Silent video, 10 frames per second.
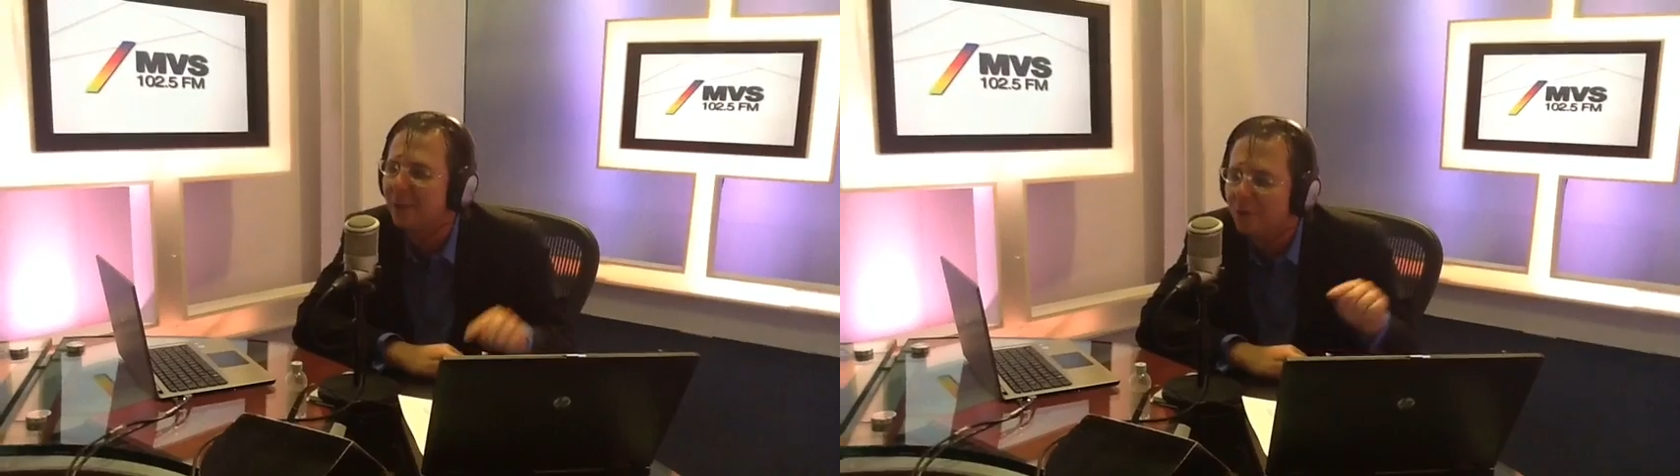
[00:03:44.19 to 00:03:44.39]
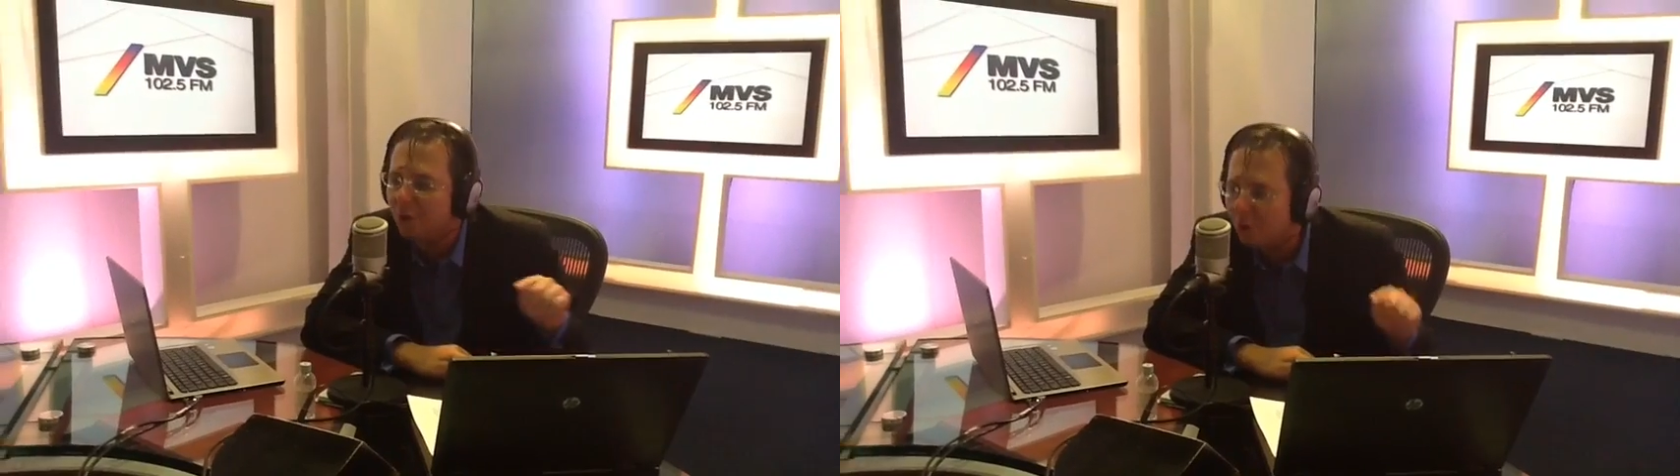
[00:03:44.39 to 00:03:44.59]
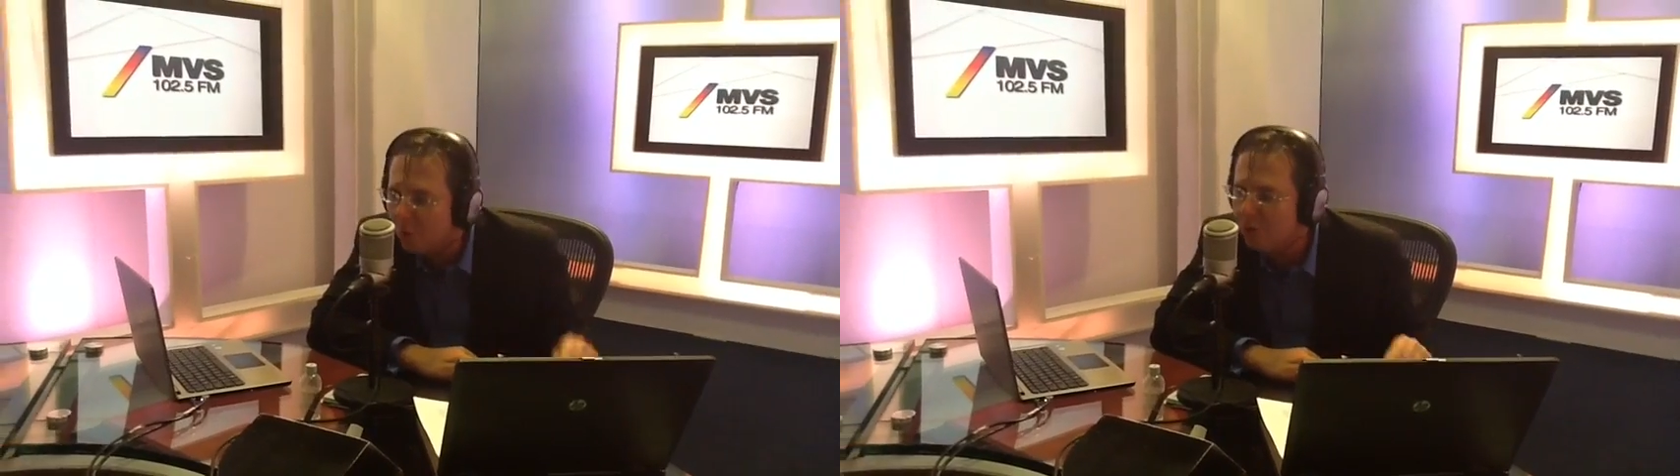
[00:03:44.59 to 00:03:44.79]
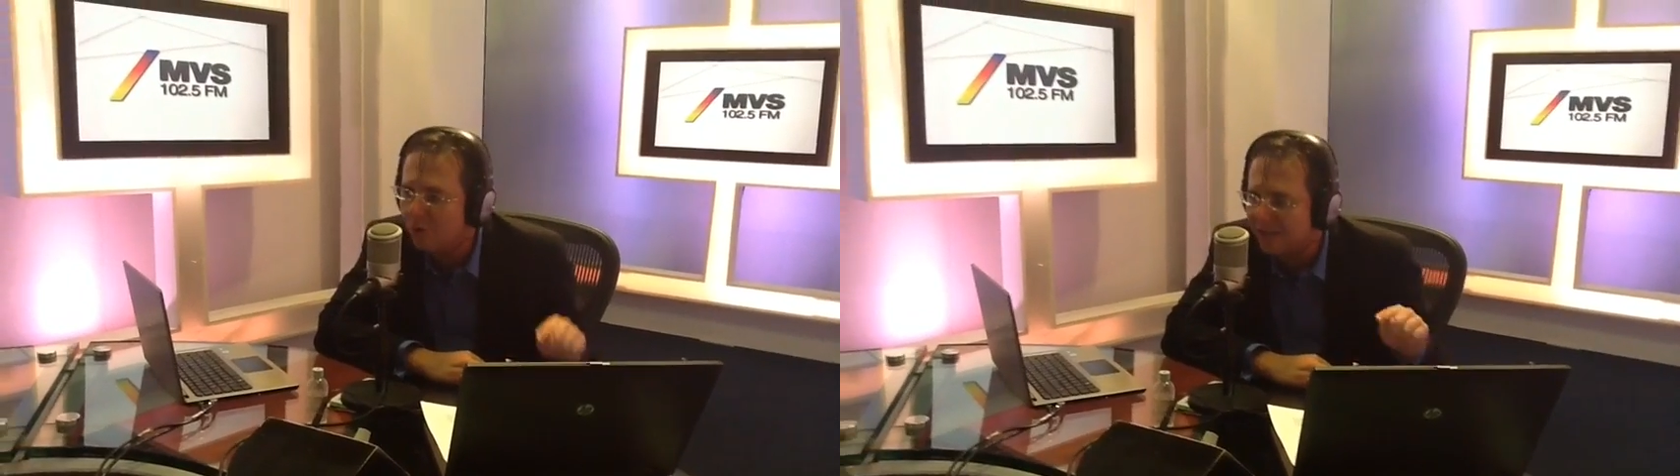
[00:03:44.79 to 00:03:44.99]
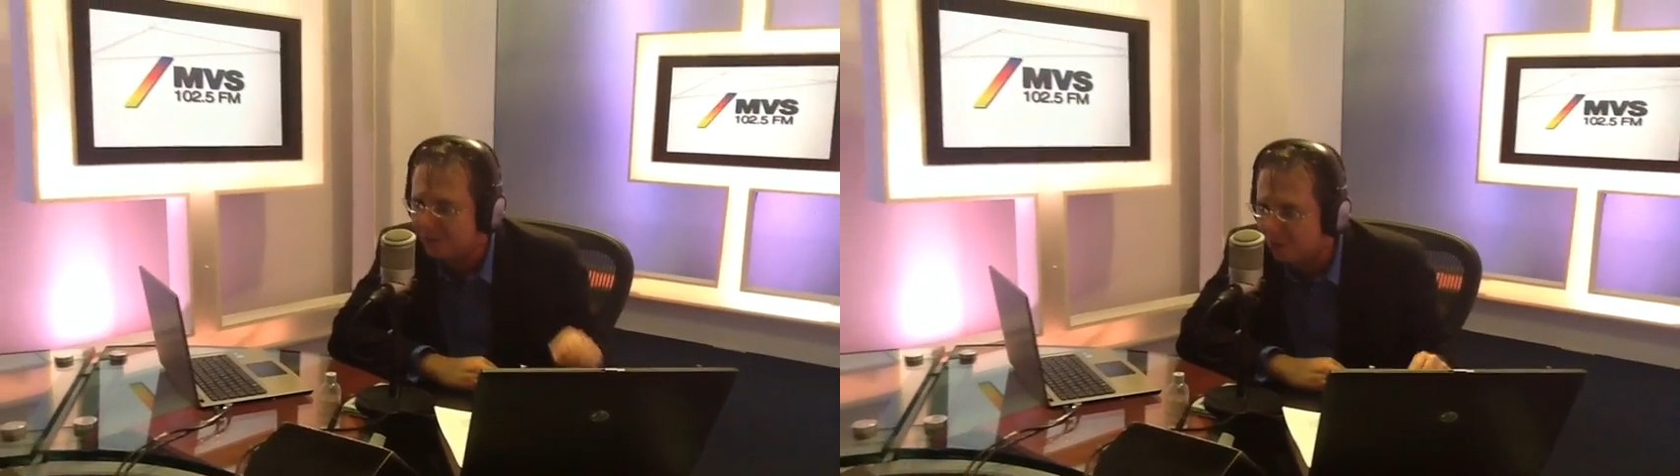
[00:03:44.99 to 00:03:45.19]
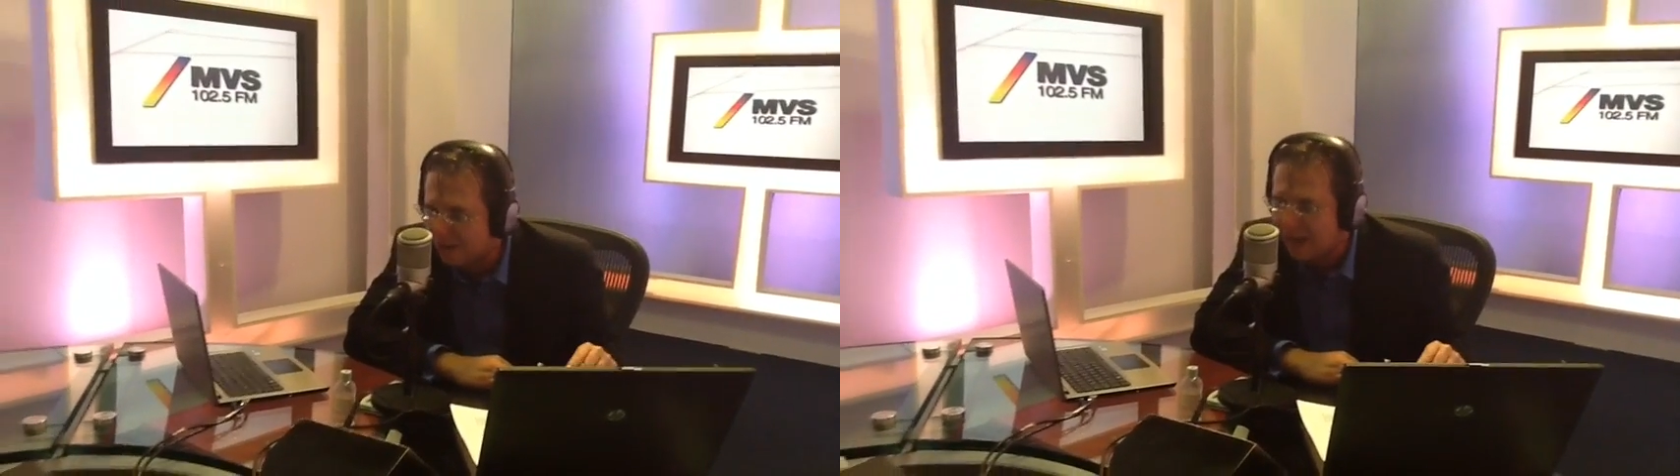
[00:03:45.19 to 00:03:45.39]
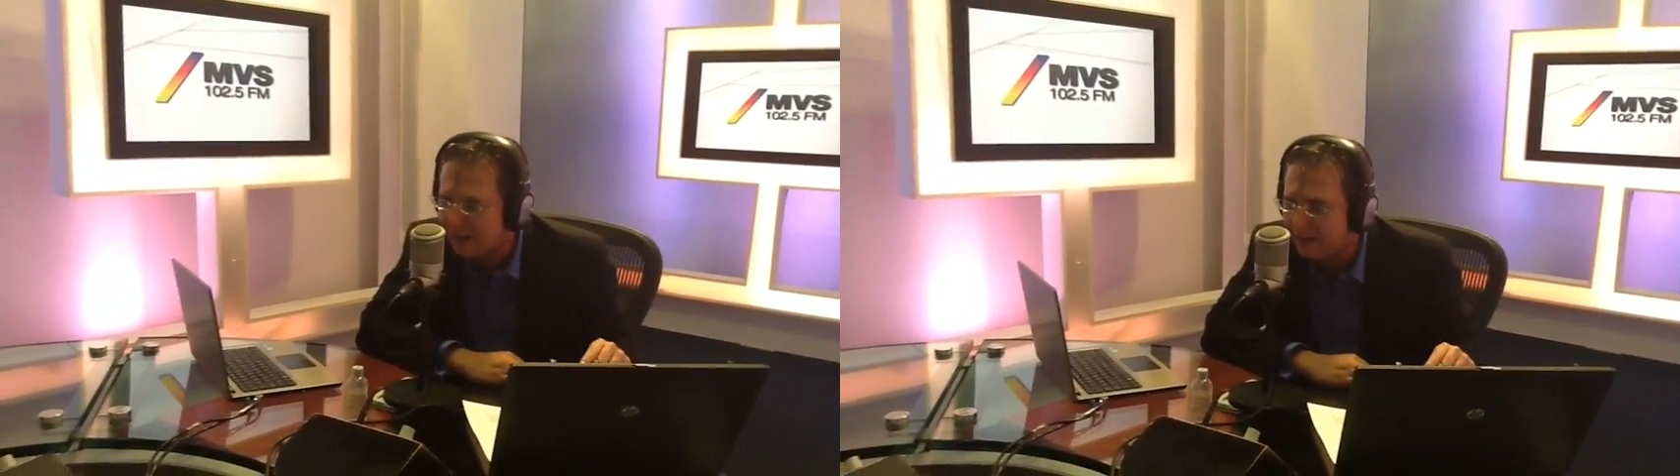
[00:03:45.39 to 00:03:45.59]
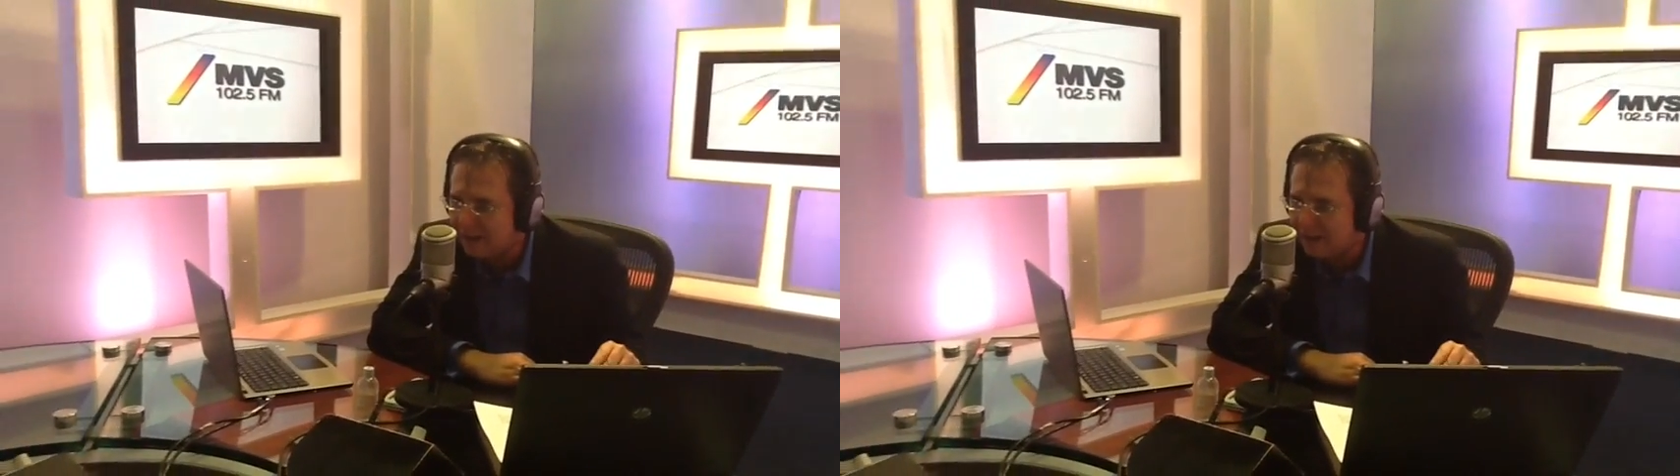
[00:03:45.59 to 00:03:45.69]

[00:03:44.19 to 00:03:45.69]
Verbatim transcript: un orgullo nacional